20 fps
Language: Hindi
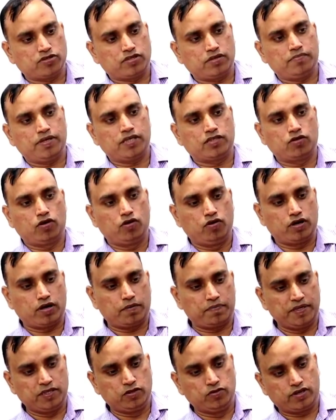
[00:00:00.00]
मौसम है तो लोग
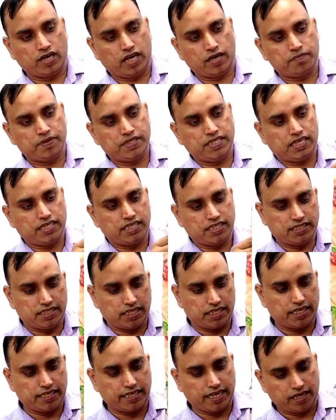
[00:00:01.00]
अपनी दुकान पे ज़्यादा से
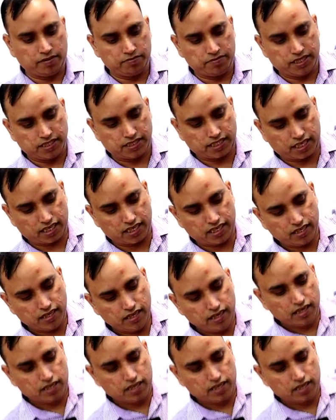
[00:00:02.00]
ज़्यादा टाइम दे सकें